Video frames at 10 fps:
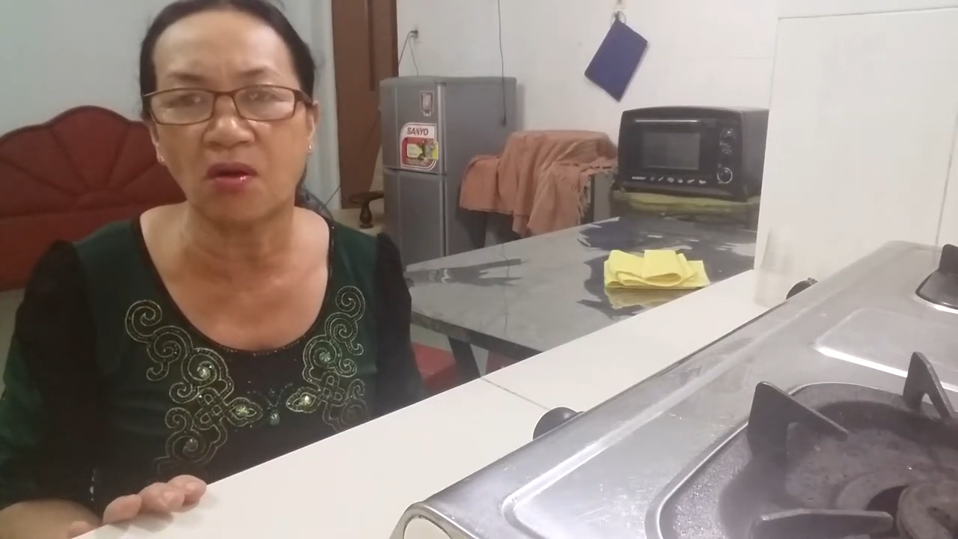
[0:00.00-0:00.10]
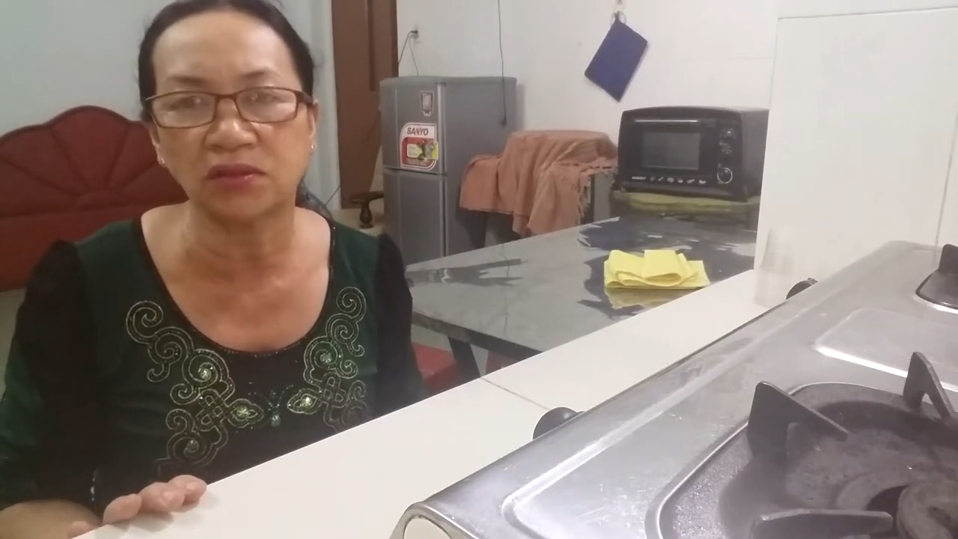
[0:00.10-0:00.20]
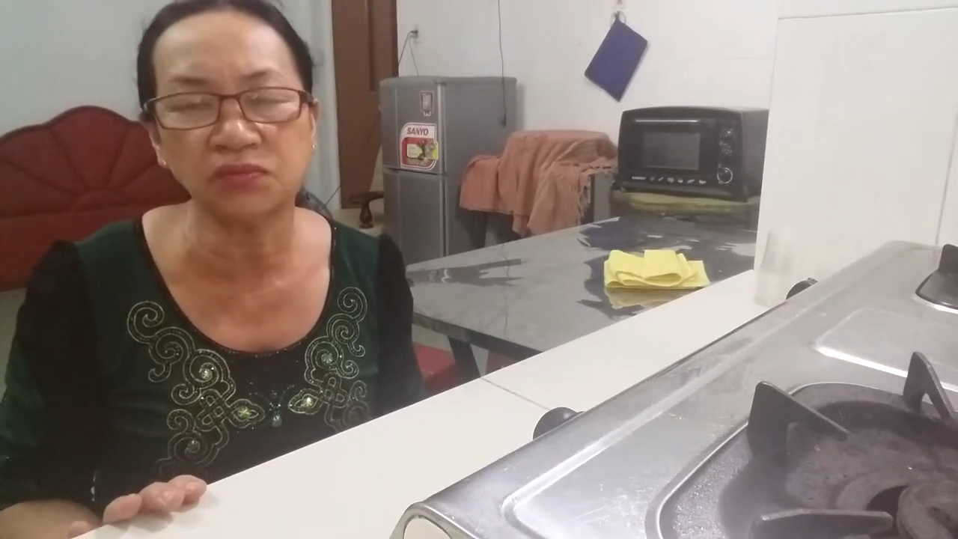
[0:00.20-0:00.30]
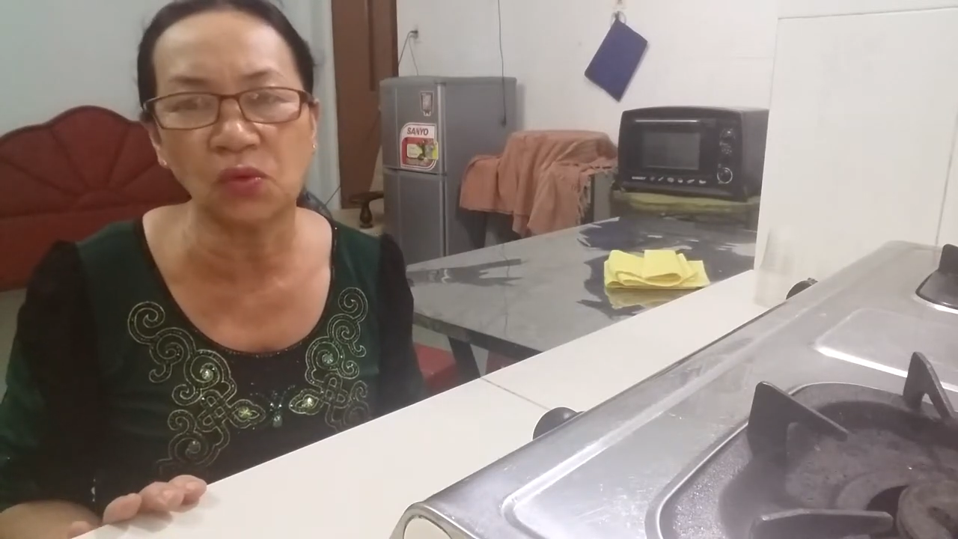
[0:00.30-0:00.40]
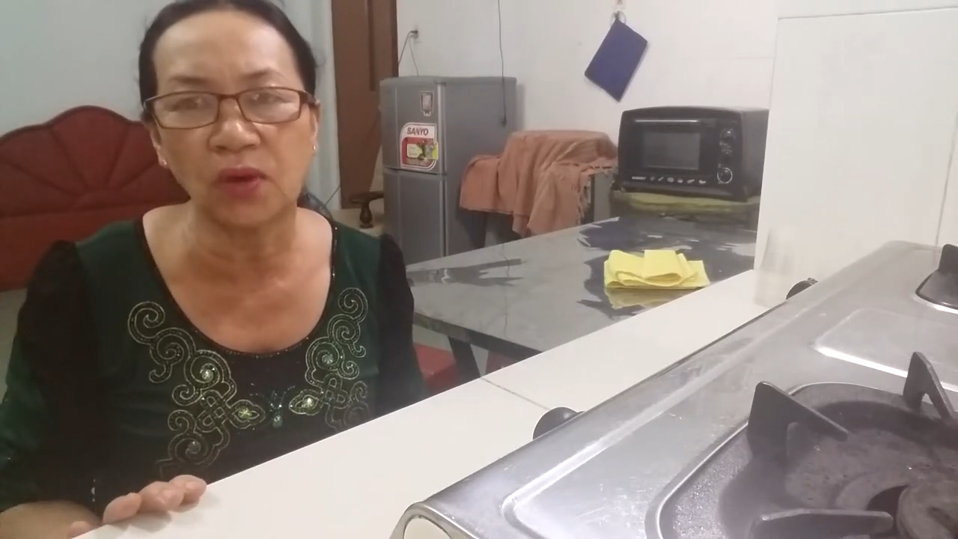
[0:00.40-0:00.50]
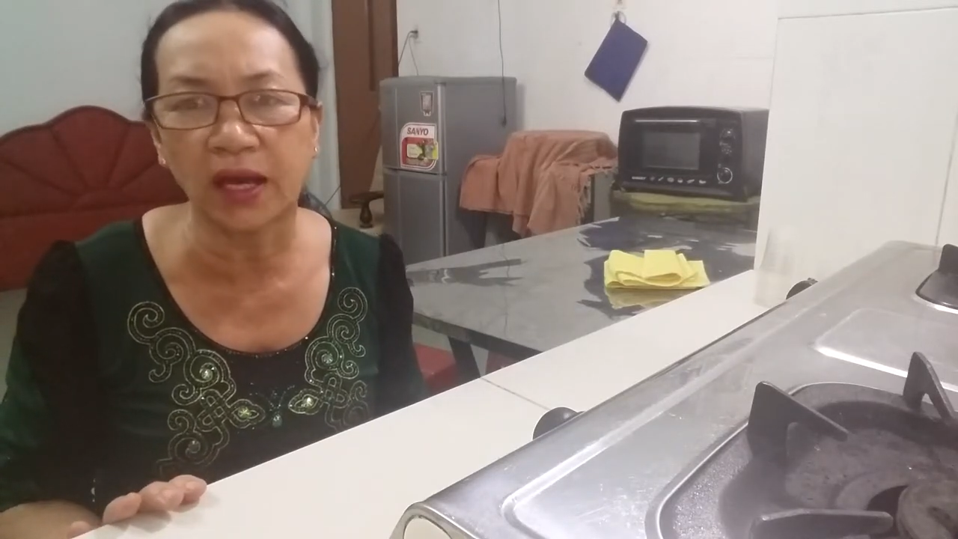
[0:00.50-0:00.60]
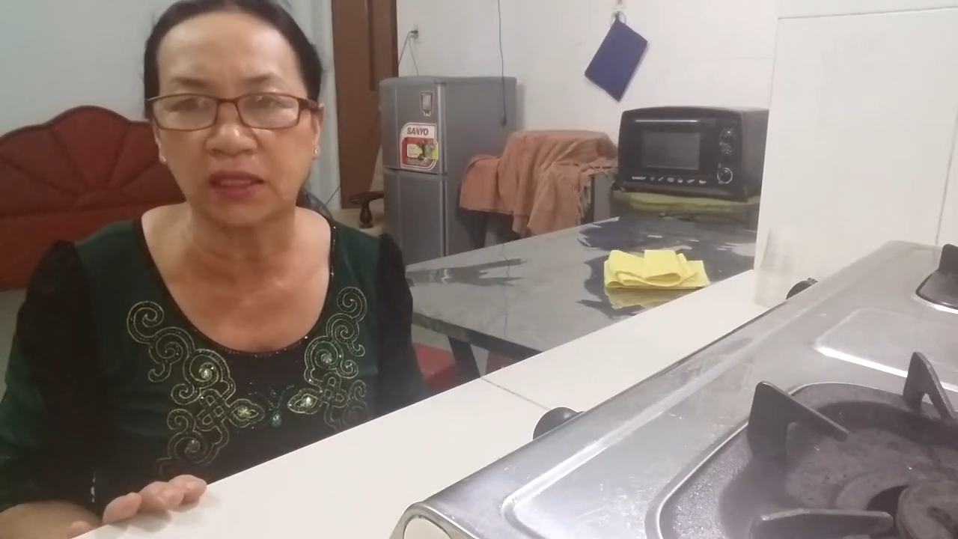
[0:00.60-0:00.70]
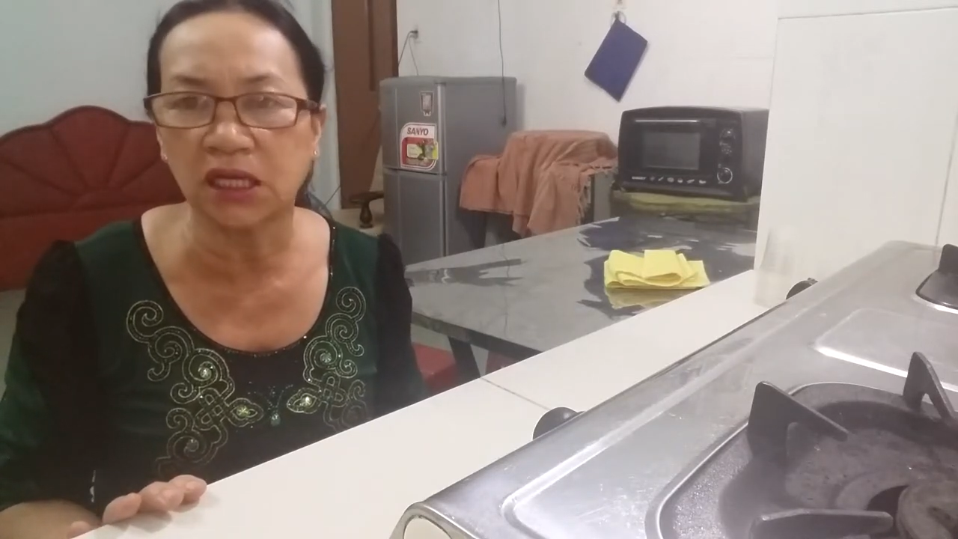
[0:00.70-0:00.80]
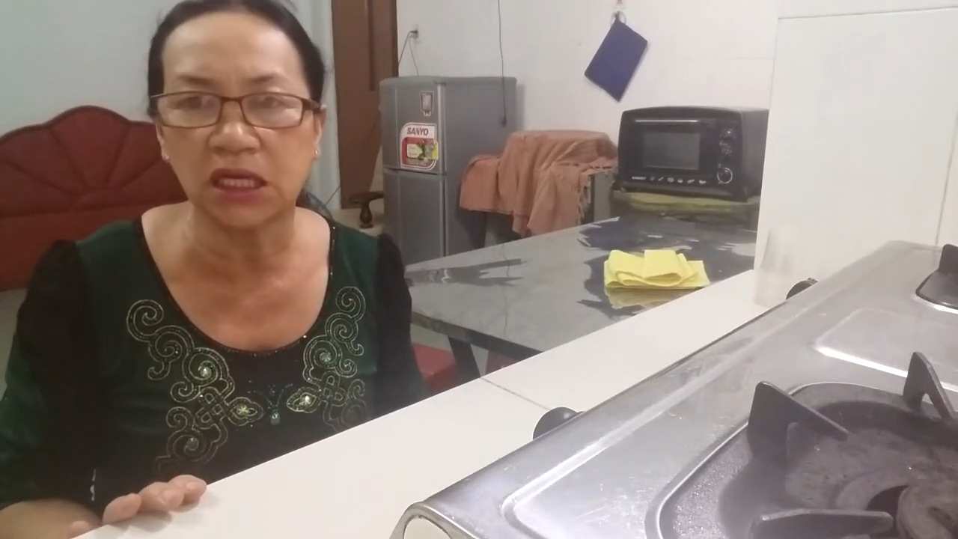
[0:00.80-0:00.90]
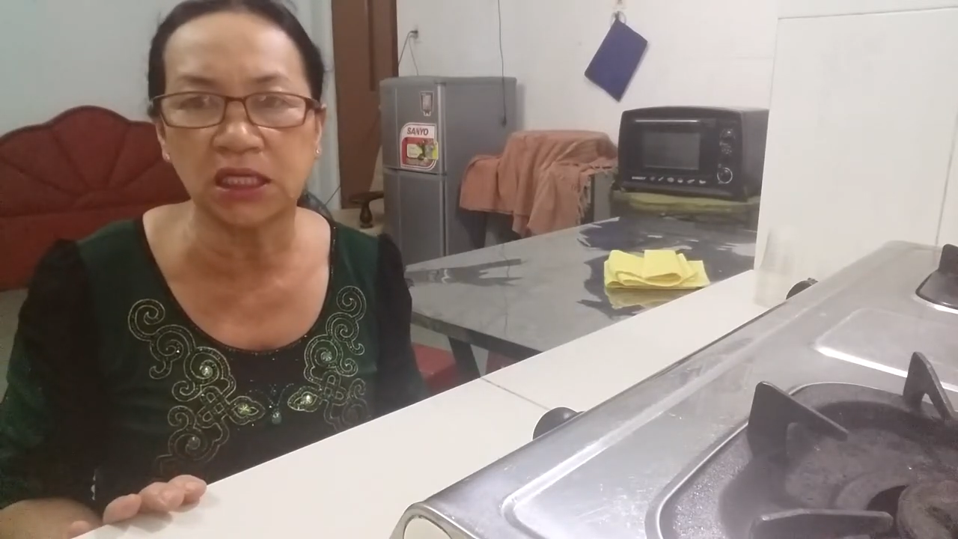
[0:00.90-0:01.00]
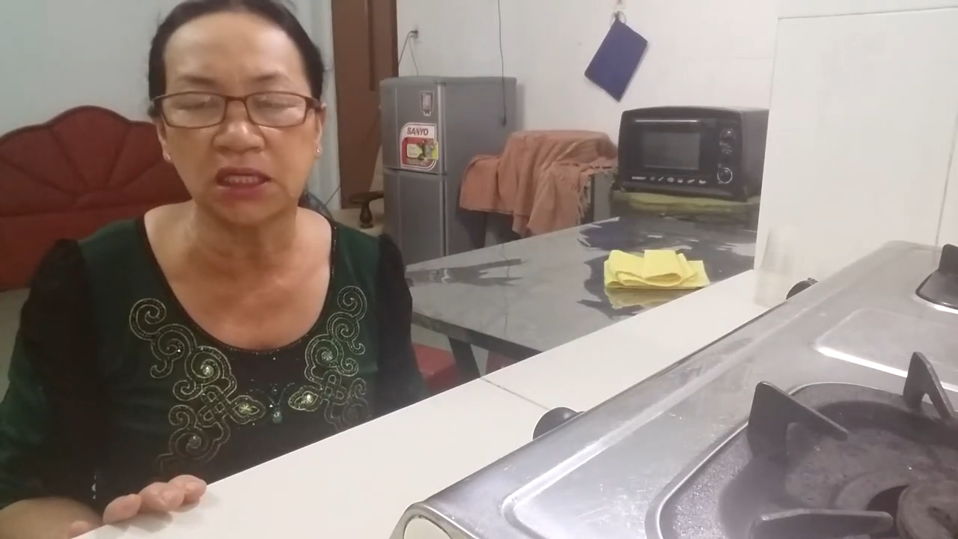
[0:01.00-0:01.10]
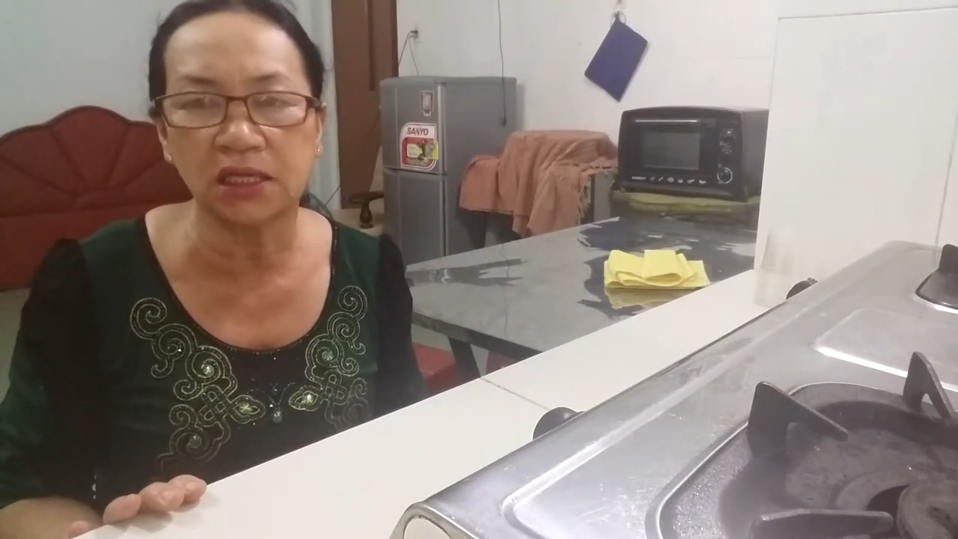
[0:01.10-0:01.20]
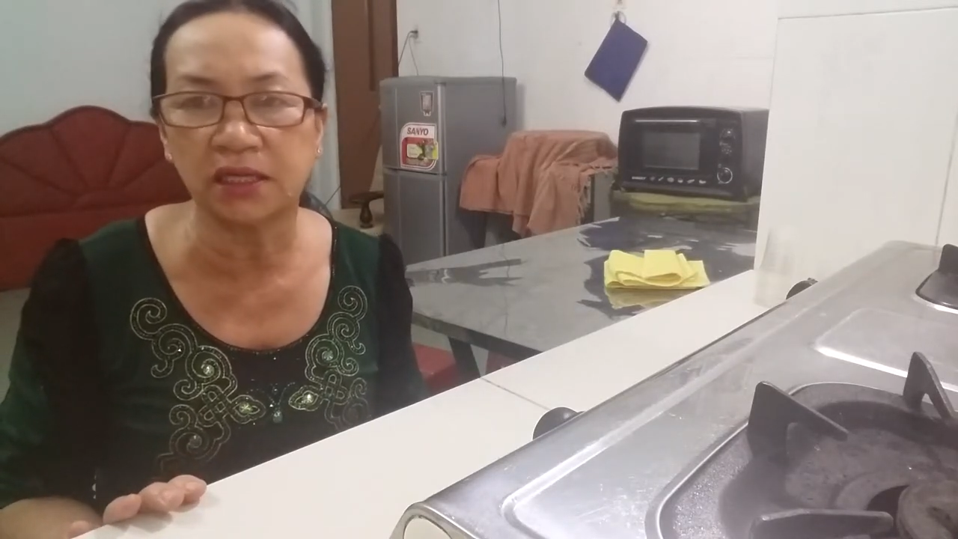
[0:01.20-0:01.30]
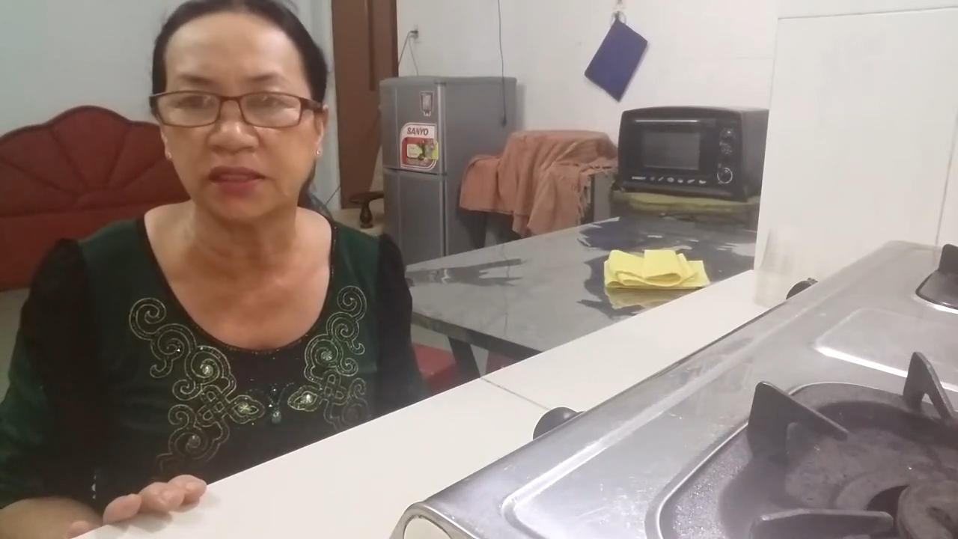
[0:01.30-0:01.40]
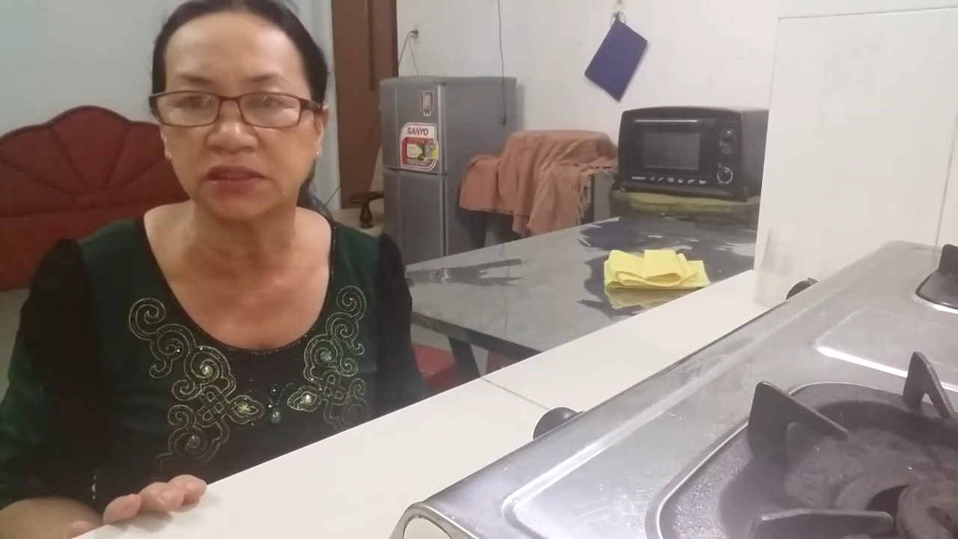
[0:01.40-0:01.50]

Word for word: bỏ trong tủ lạnh thì ờ,